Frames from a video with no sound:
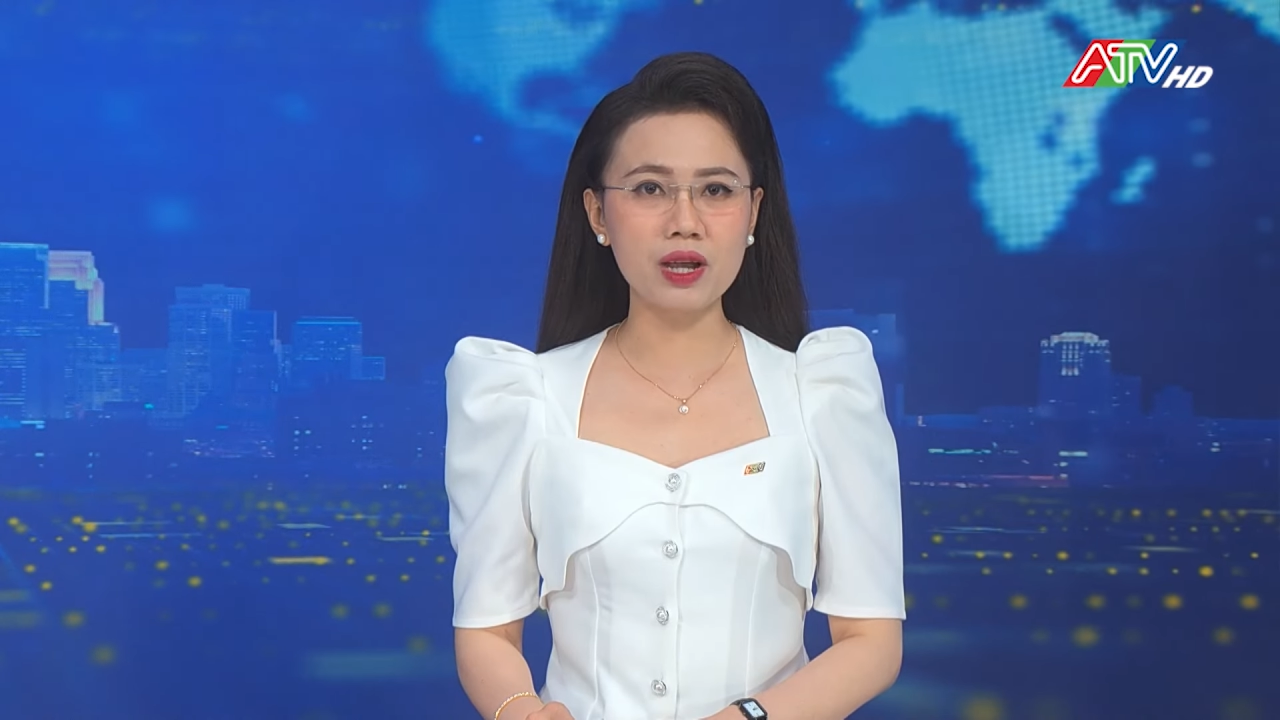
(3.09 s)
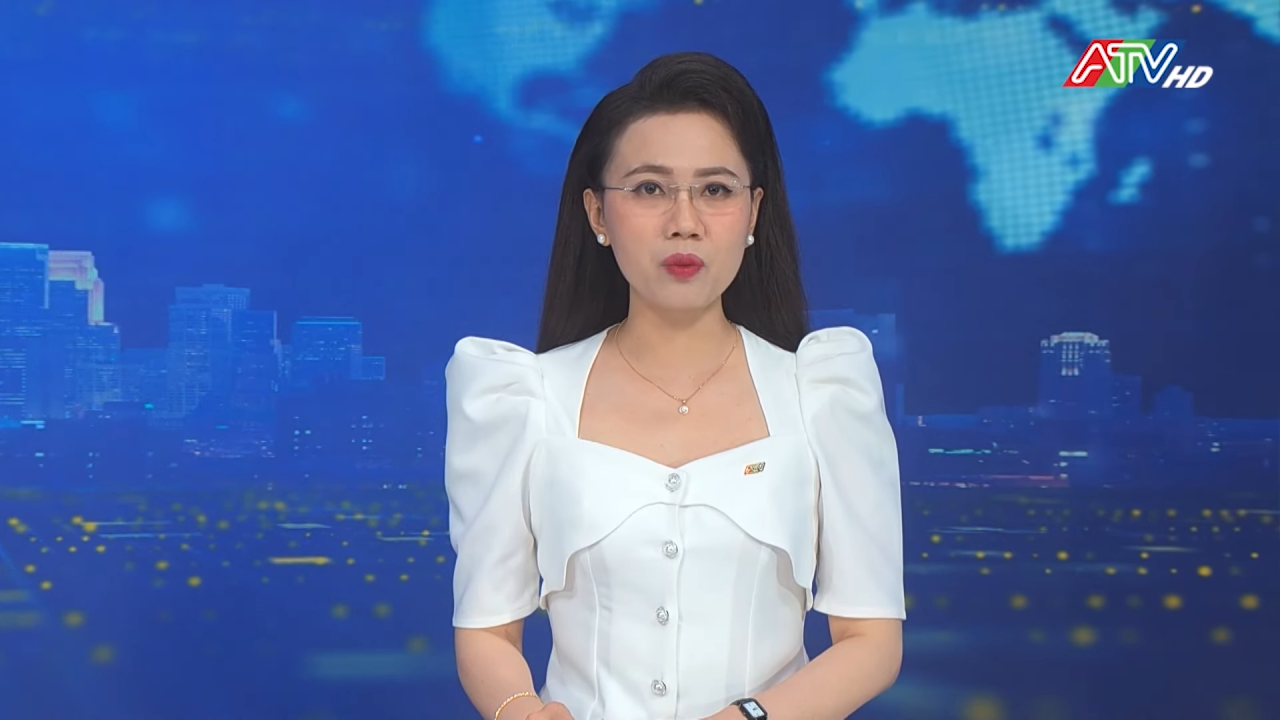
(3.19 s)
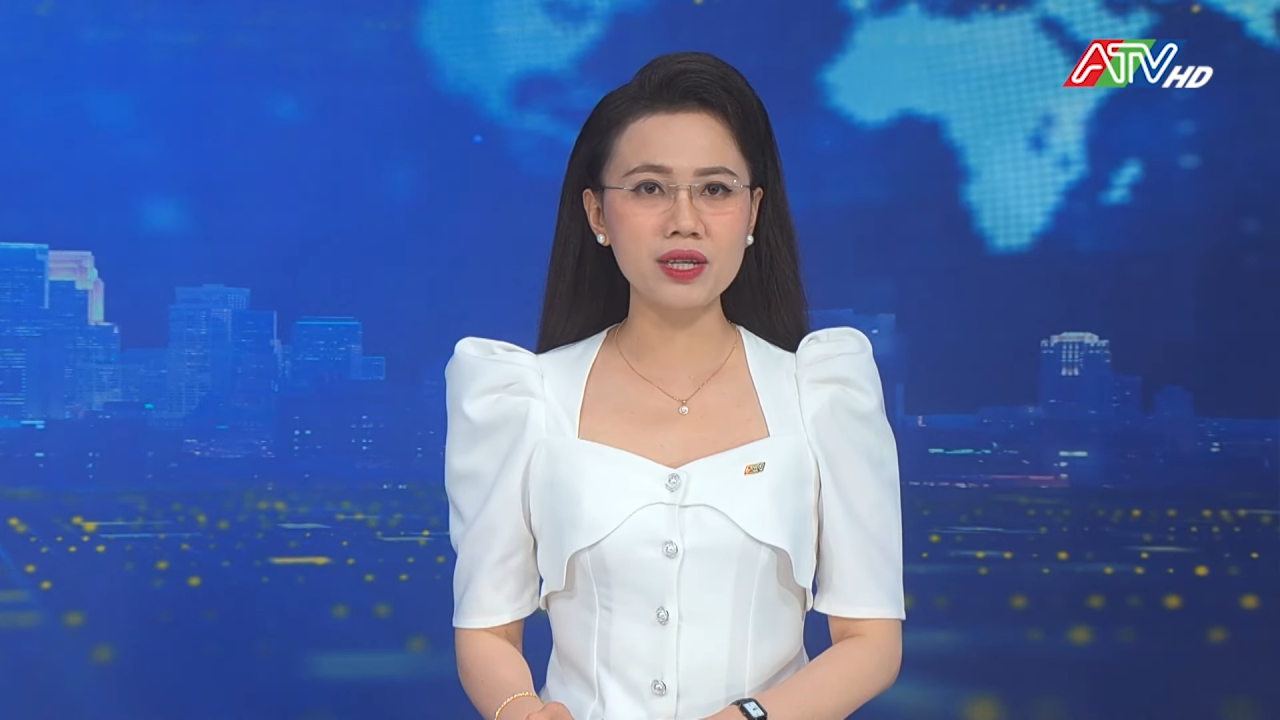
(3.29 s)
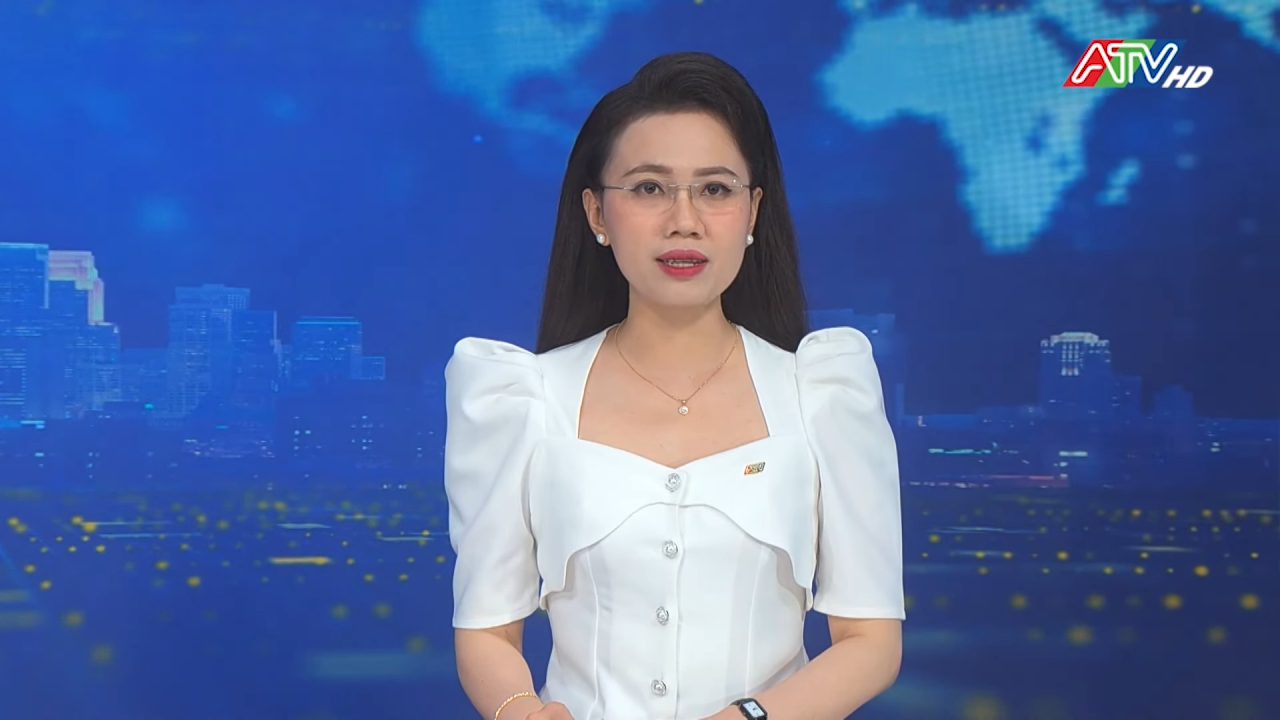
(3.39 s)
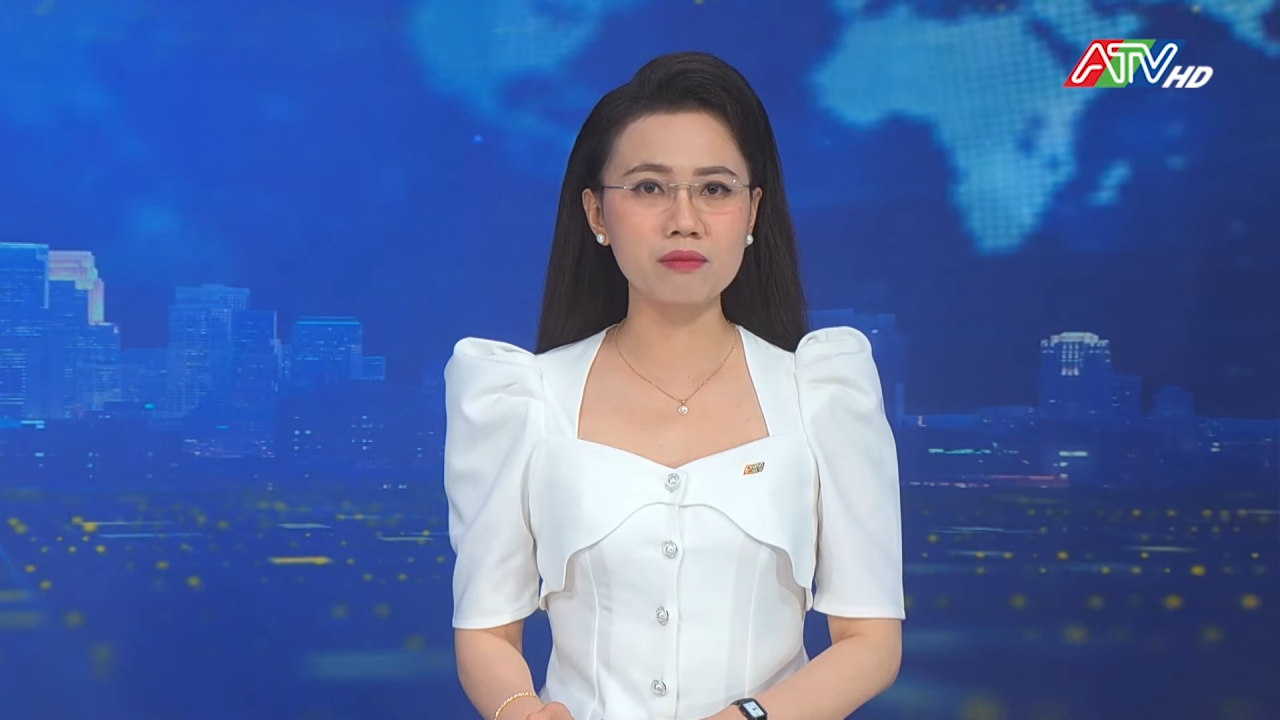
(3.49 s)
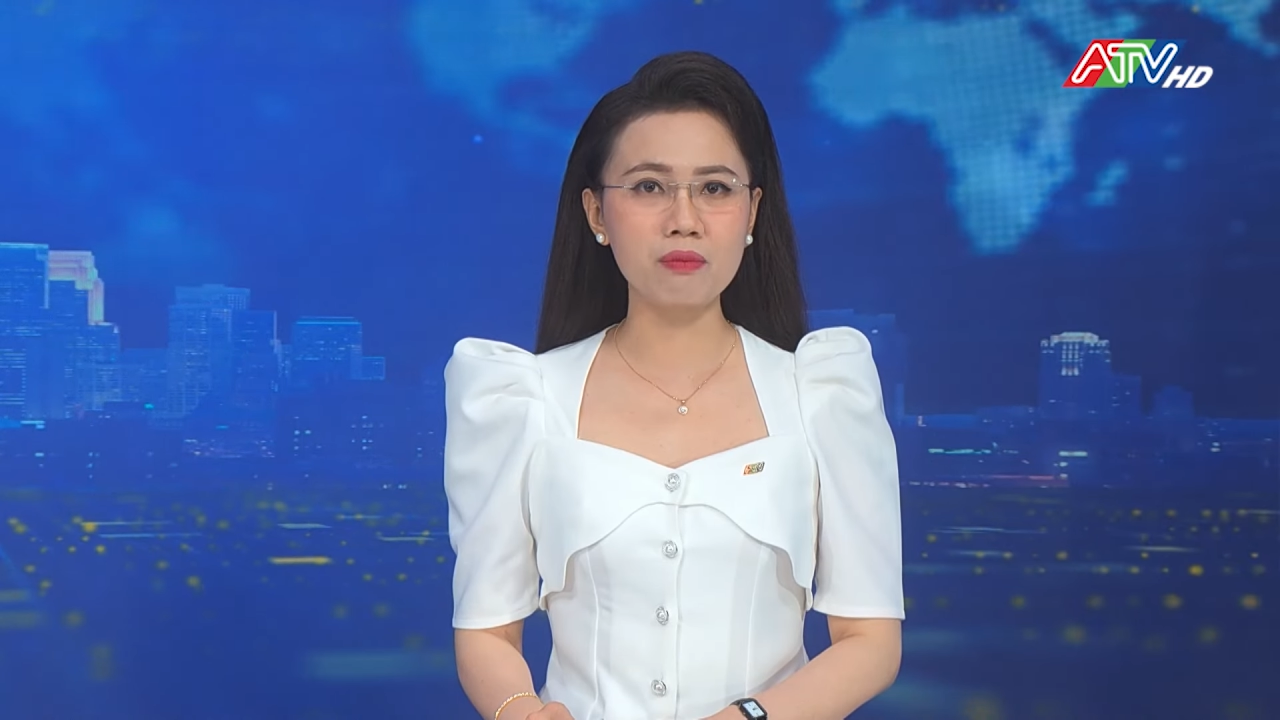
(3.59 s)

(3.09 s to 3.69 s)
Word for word: trao quyết định